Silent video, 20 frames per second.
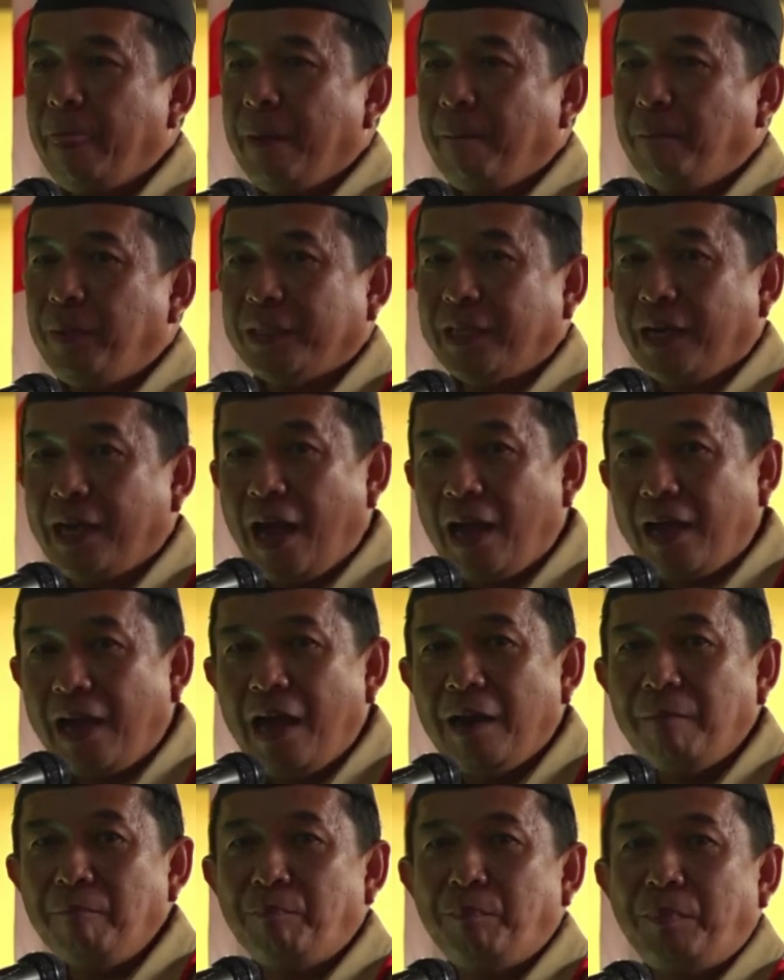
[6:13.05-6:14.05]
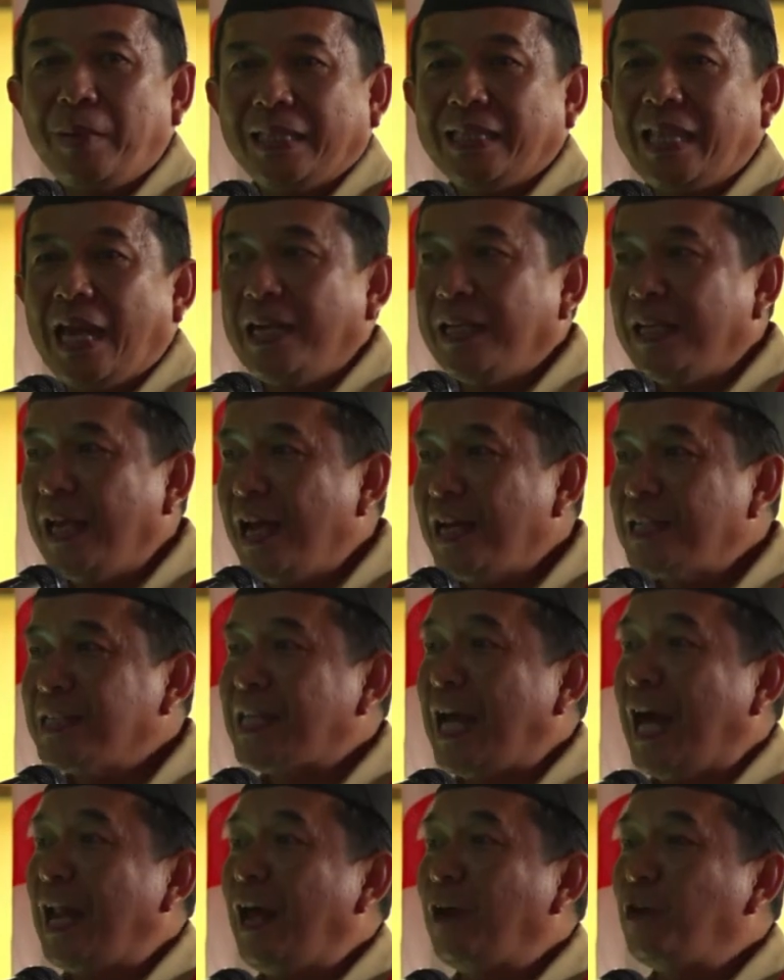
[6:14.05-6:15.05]
peternakan, pertanian,
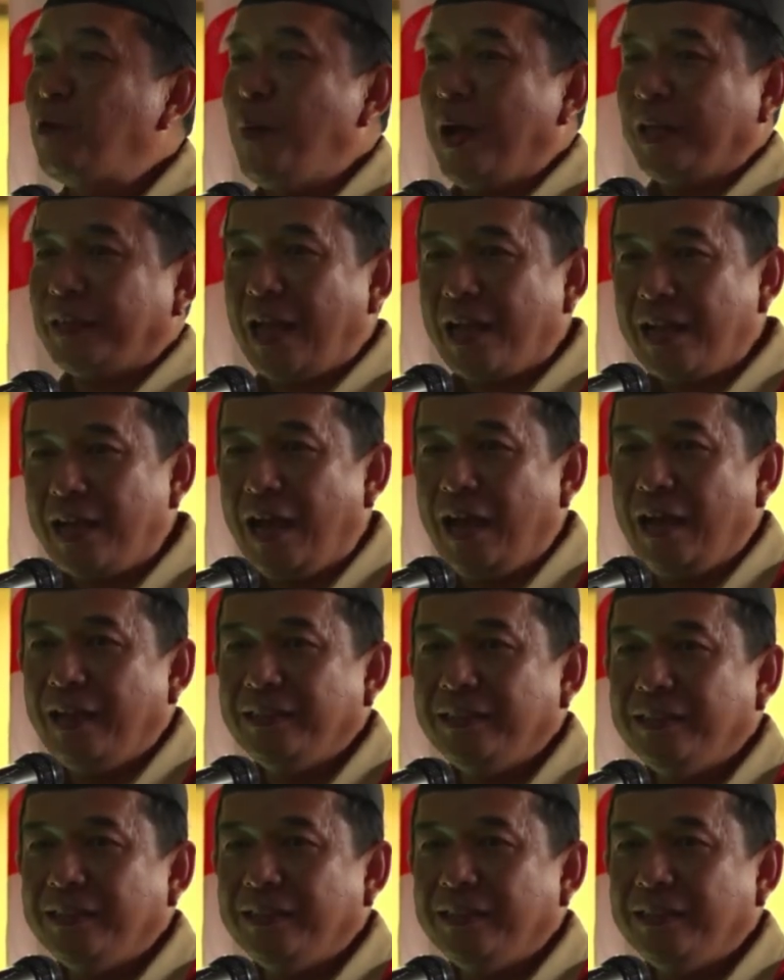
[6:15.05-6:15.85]
skala rumah tangga.